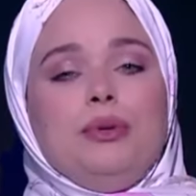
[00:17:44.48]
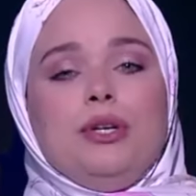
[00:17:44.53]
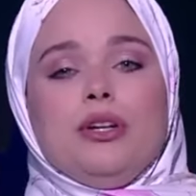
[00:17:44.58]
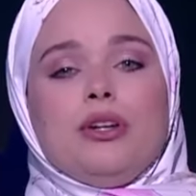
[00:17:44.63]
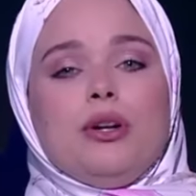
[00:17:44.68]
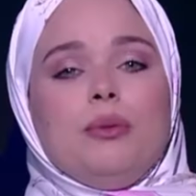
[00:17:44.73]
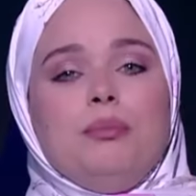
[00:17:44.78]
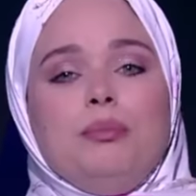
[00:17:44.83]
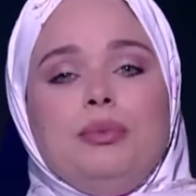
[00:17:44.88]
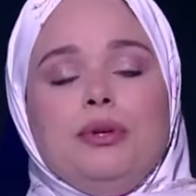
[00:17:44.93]
يا
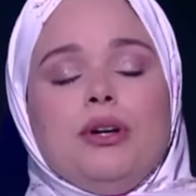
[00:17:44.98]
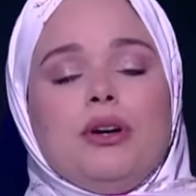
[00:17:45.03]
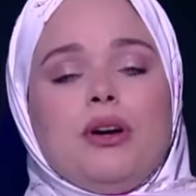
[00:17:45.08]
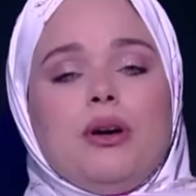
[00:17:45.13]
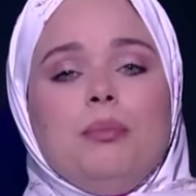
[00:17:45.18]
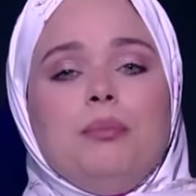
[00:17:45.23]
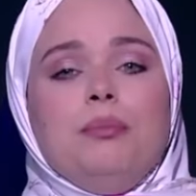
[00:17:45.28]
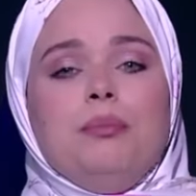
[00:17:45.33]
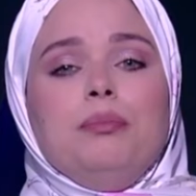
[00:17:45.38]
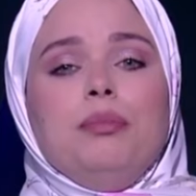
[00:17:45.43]
رب يا
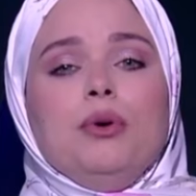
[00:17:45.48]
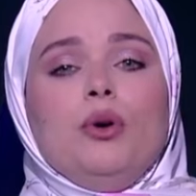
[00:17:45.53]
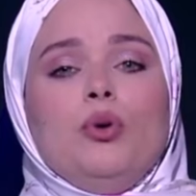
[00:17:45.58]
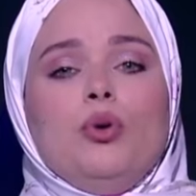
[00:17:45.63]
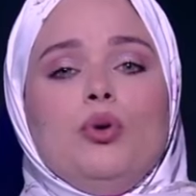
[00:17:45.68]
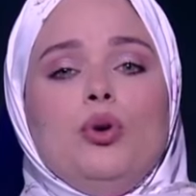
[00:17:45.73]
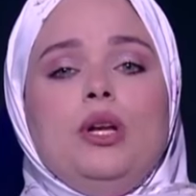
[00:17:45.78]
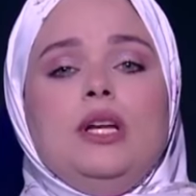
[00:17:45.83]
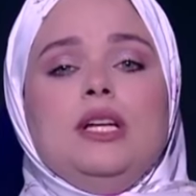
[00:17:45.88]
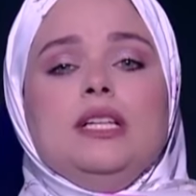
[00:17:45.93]
رب
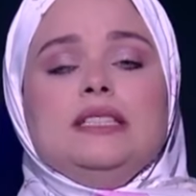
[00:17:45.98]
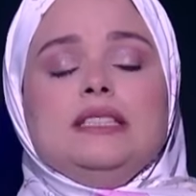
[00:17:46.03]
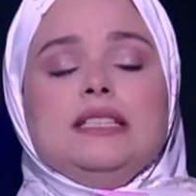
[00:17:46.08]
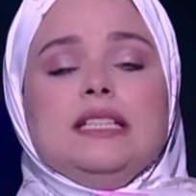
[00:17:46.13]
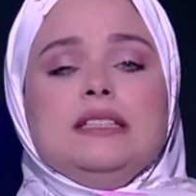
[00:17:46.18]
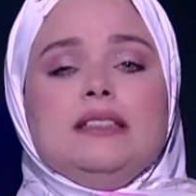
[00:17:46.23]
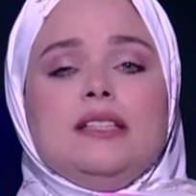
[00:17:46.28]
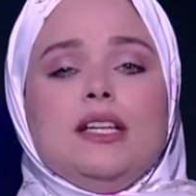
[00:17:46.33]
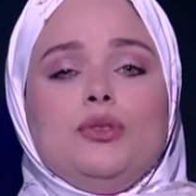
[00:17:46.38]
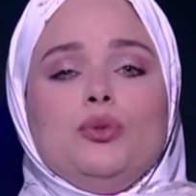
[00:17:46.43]
كل
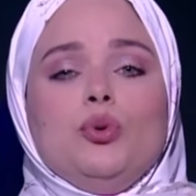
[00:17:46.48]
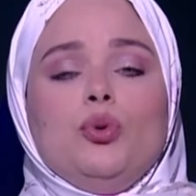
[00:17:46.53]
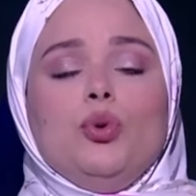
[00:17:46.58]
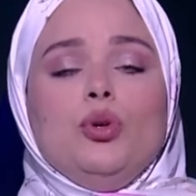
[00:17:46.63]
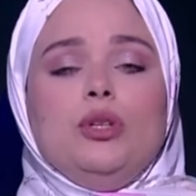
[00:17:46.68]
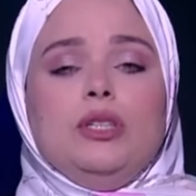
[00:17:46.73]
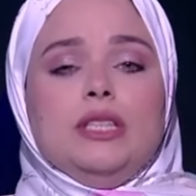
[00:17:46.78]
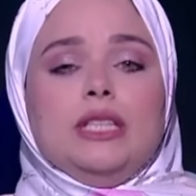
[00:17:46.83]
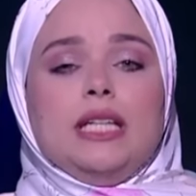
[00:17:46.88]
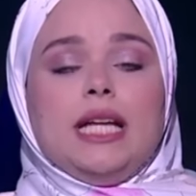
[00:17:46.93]
الستات
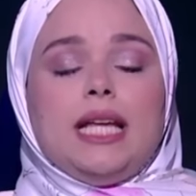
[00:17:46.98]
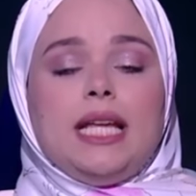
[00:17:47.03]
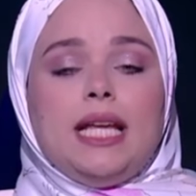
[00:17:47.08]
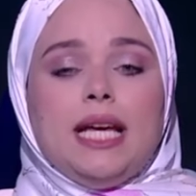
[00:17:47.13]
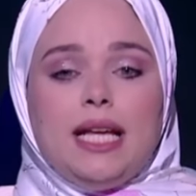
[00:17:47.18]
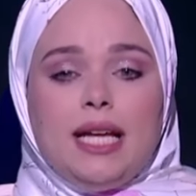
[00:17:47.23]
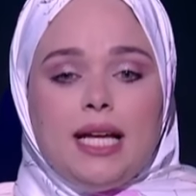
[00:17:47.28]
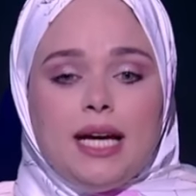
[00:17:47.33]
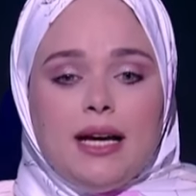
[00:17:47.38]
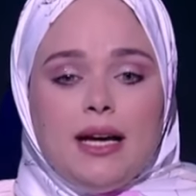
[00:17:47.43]
وكل
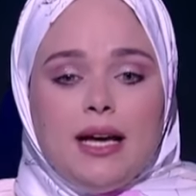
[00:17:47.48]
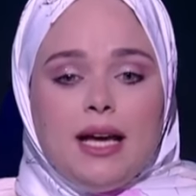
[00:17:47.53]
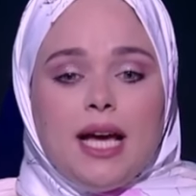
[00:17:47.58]
الرجاله